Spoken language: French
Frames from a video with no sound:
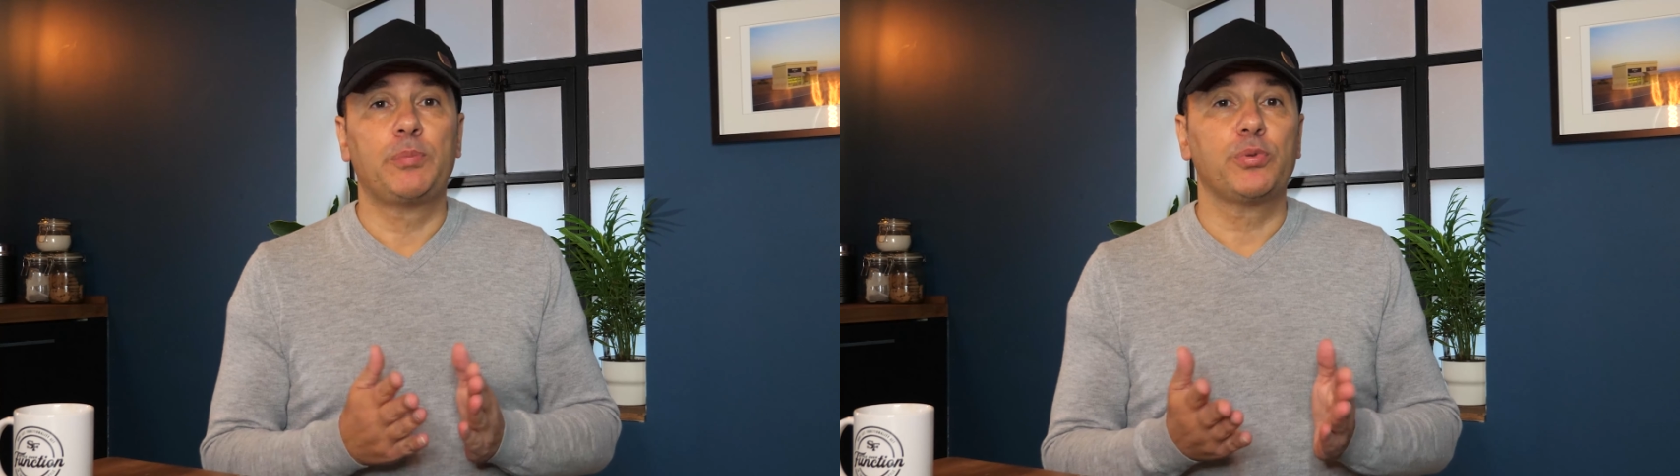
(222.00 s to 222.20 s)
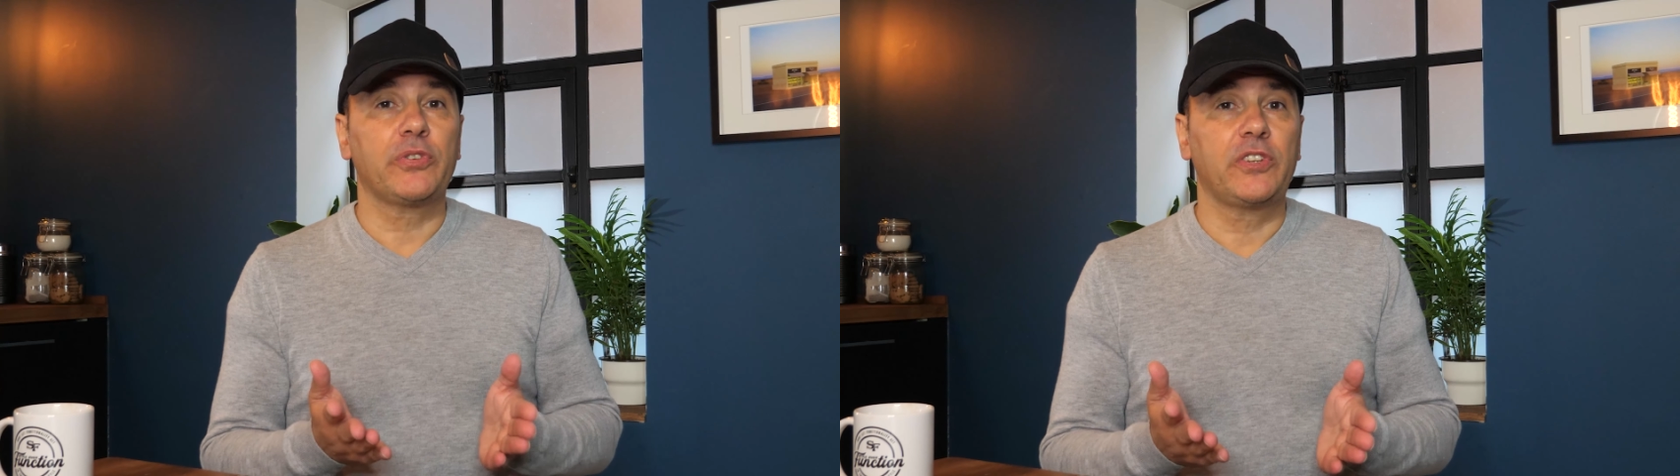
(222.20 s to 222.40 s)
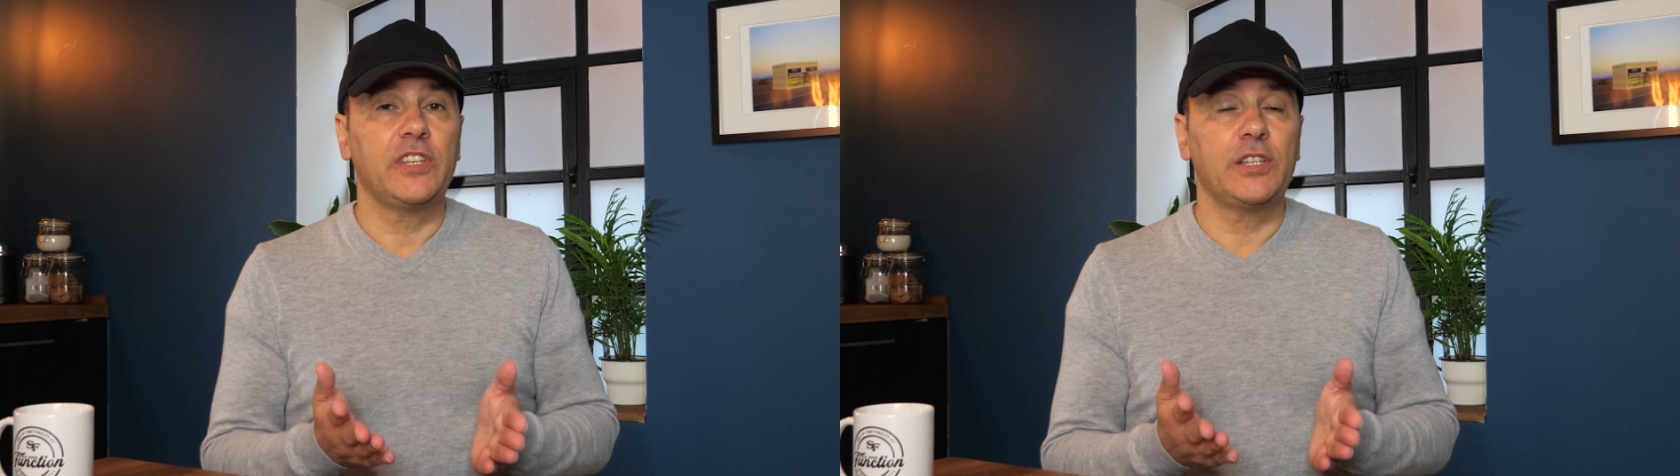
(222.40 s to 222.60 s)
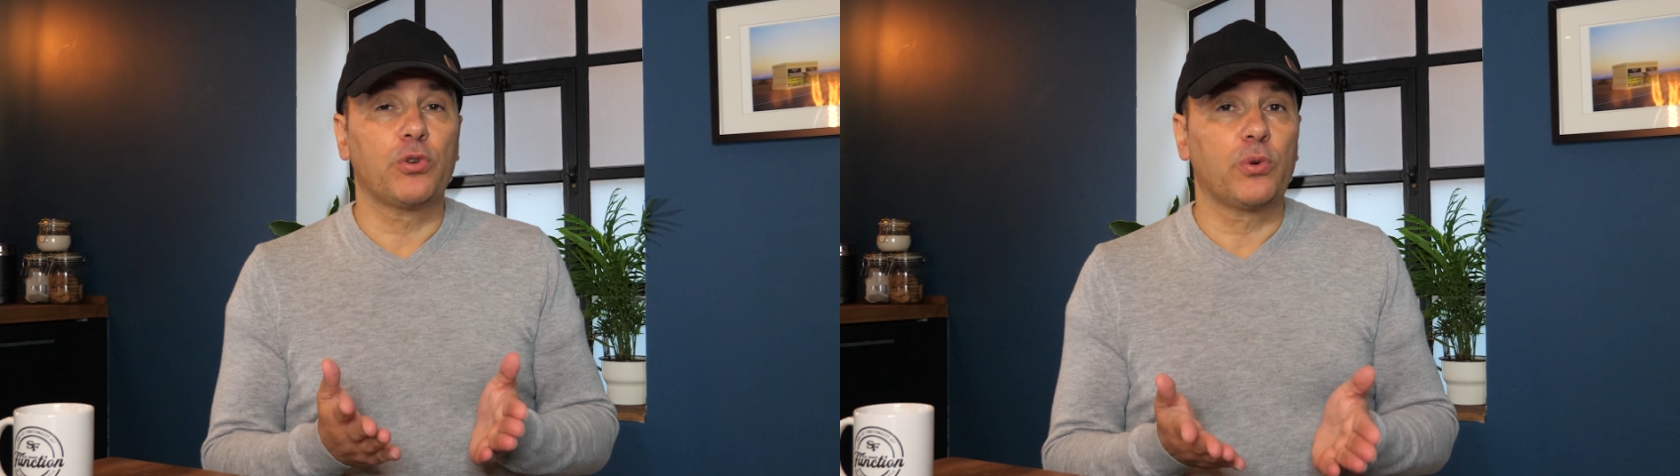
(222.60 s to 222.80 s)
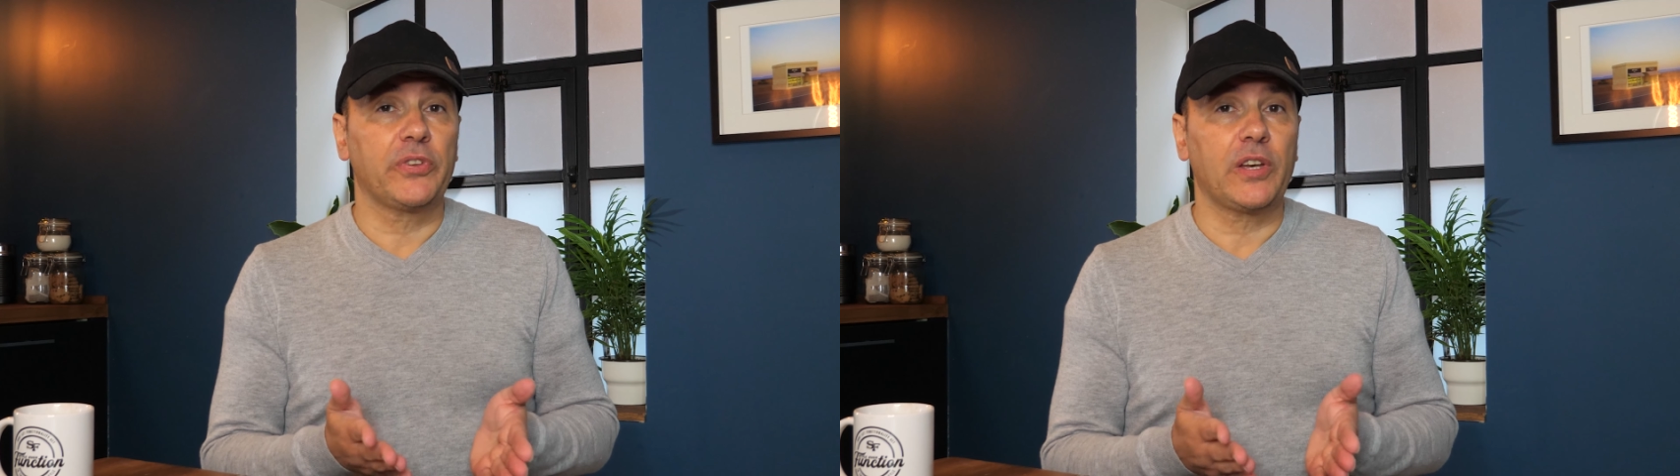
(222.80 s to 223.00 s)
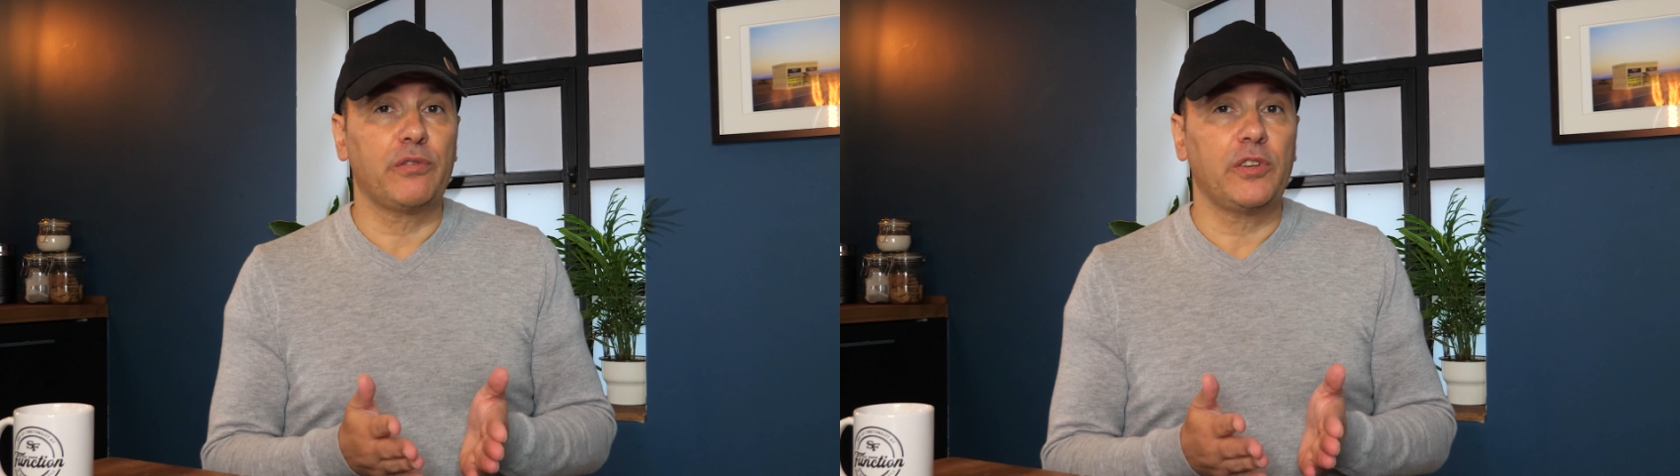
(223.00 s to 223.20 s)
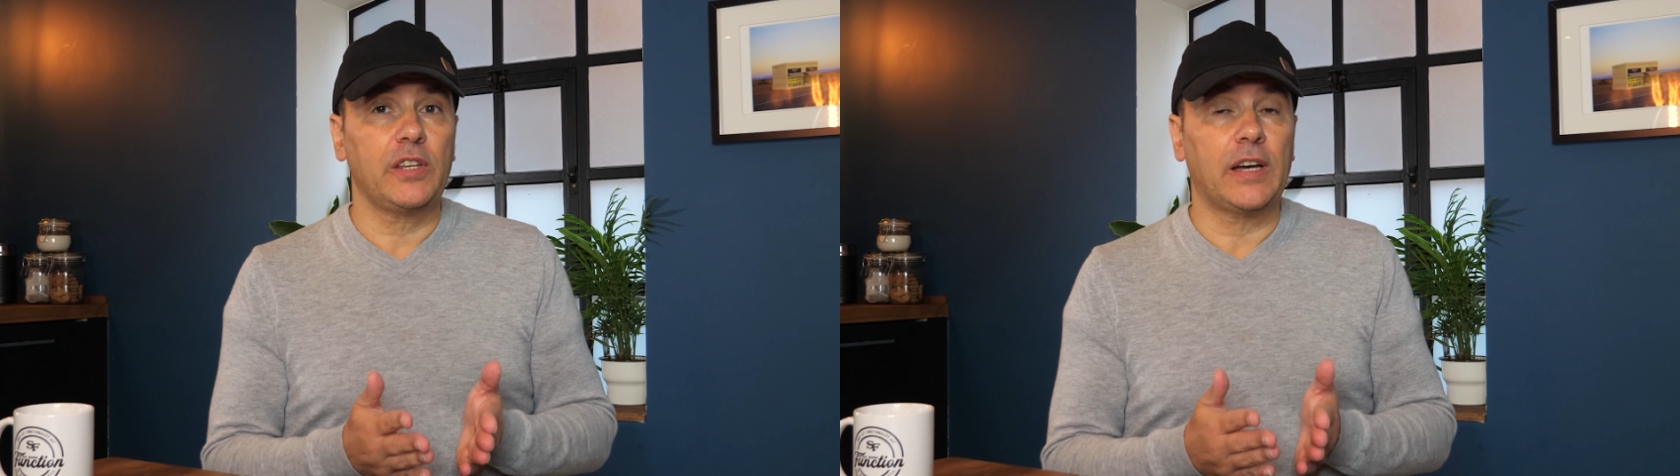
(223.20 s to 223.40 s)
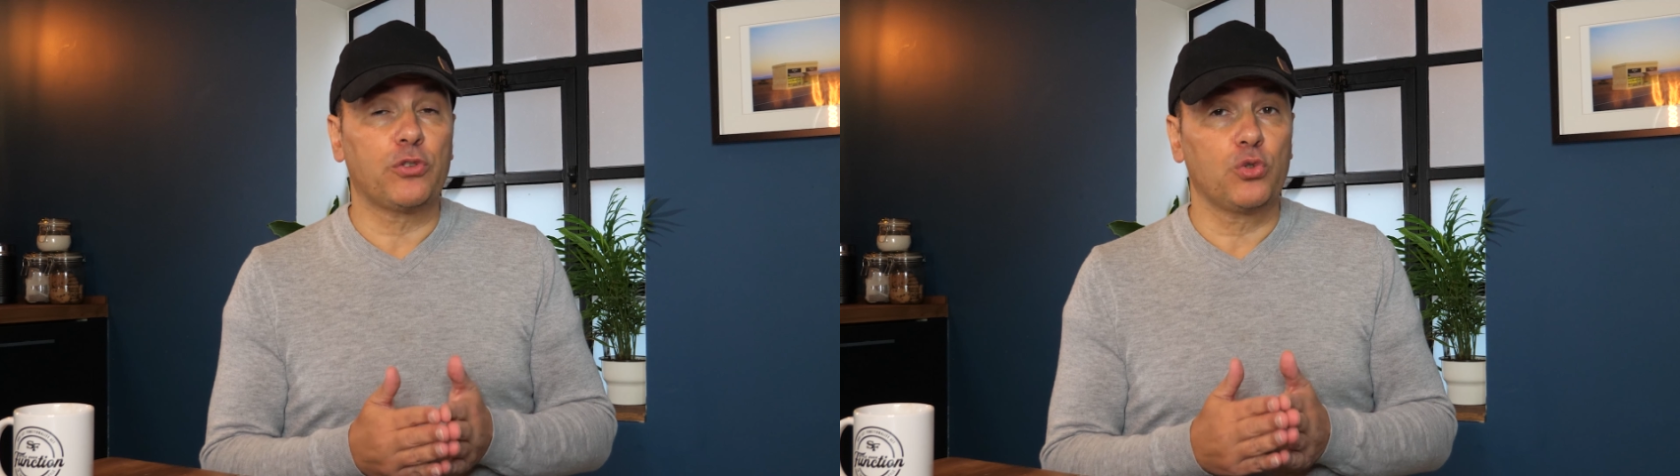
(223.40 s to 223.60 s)
Et pour ce qui est de
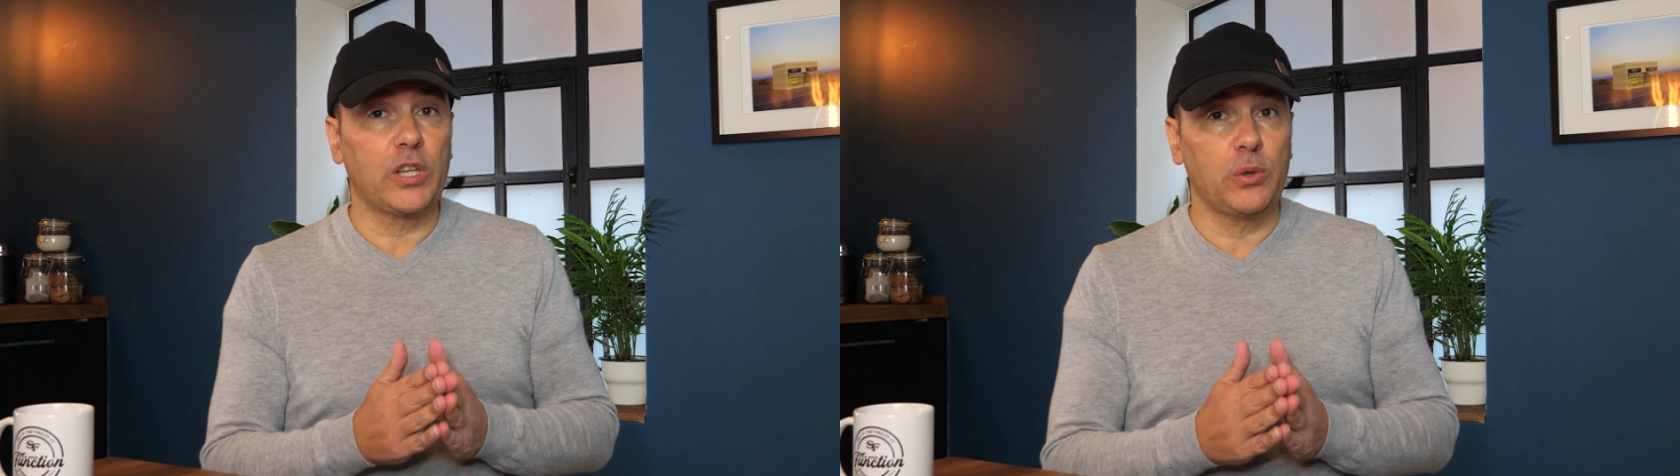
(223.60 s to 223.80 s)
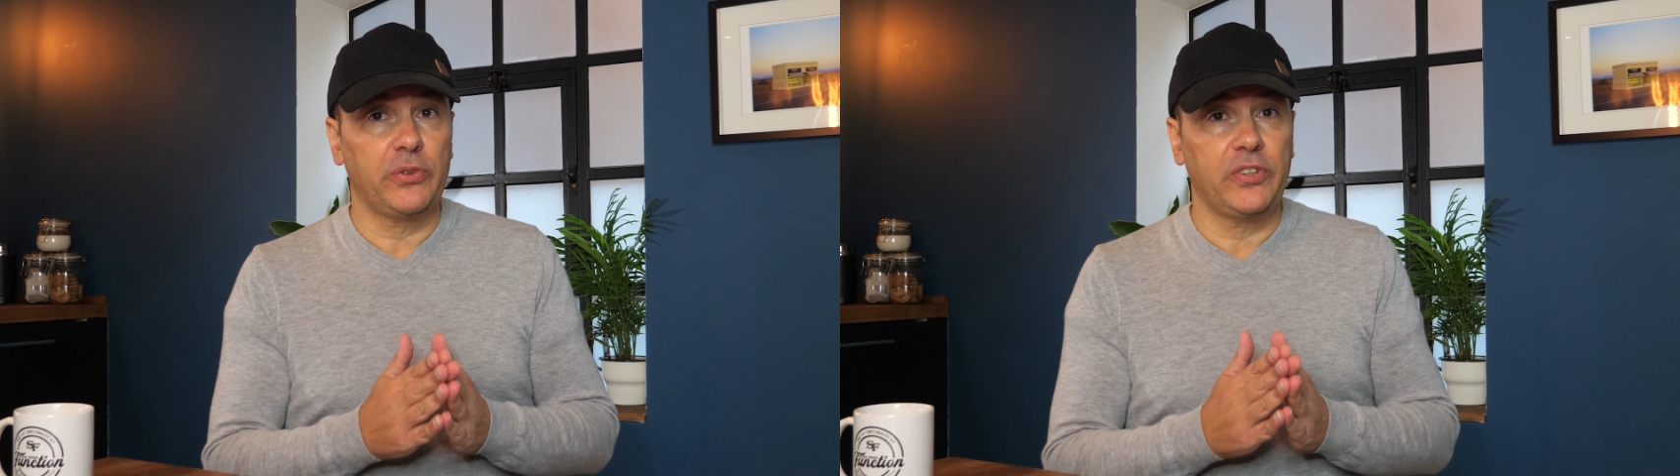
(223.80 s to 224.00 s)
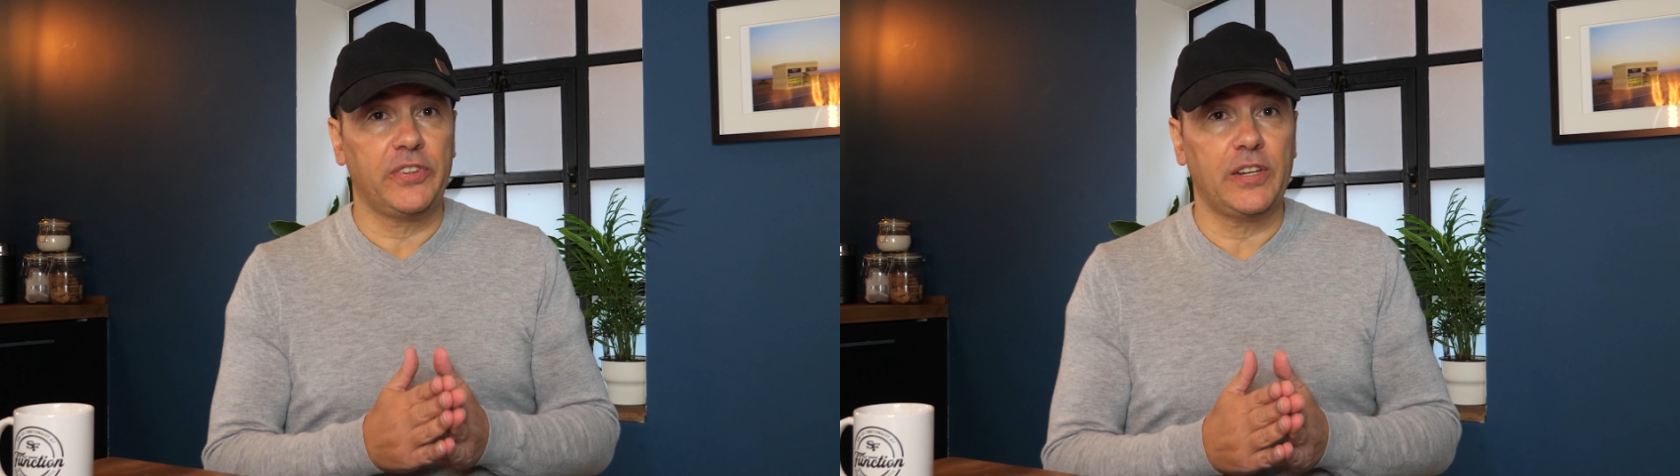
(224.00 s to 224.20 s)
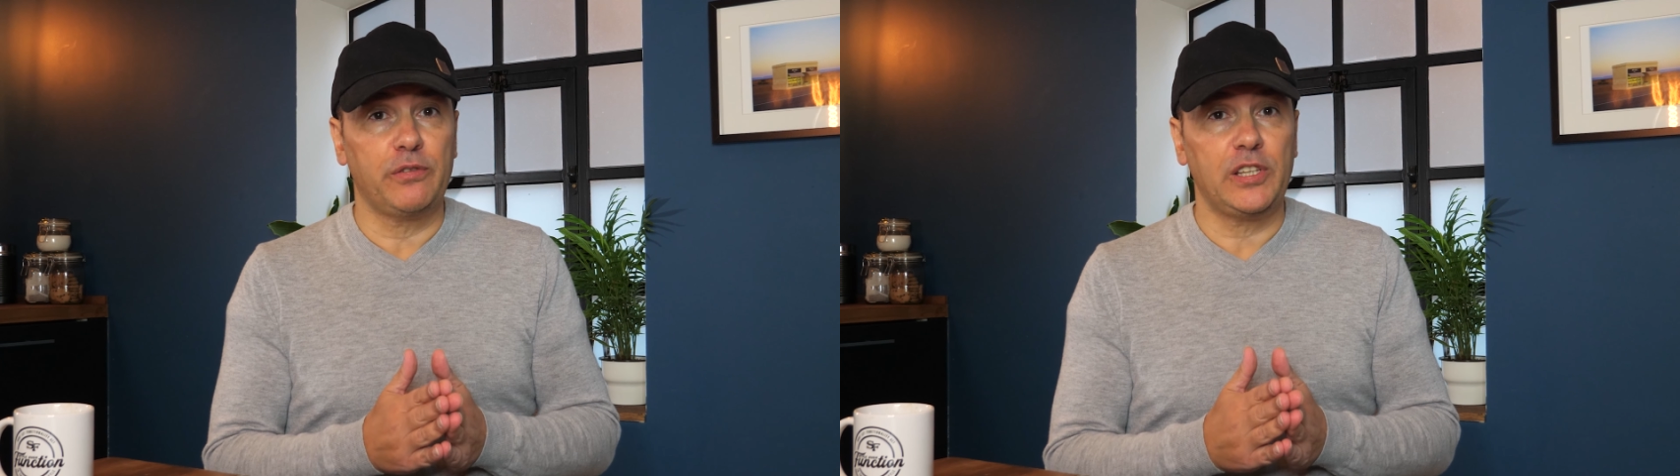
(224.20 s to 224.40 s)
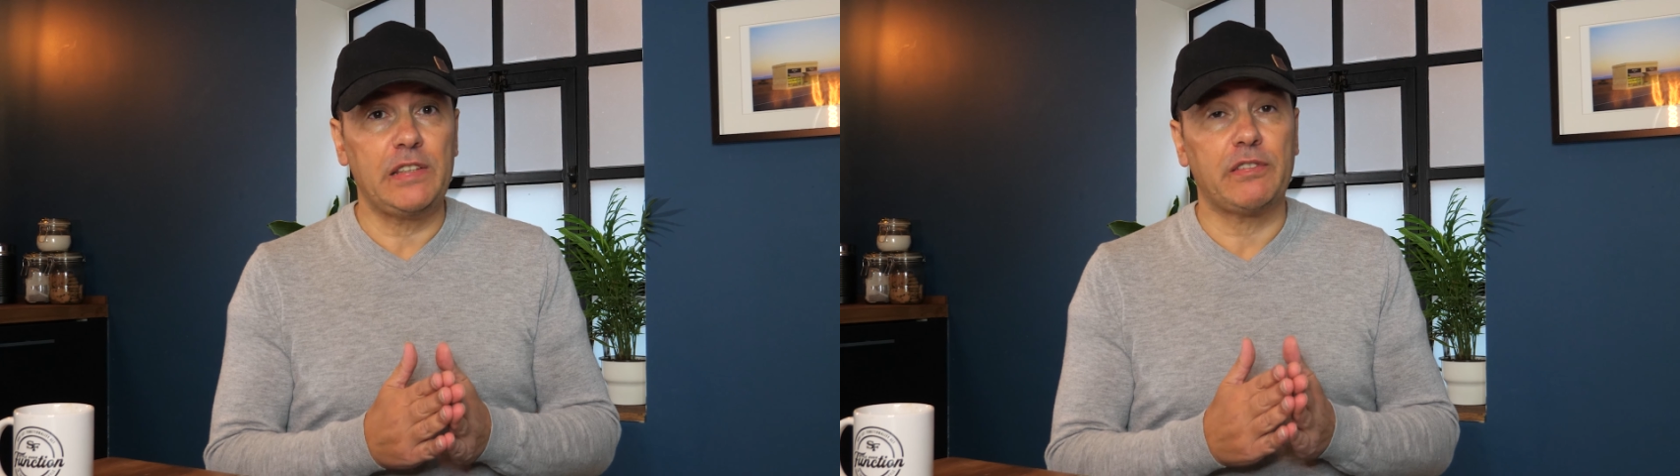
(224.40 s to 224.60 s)
conserver un taux de réussite élevé,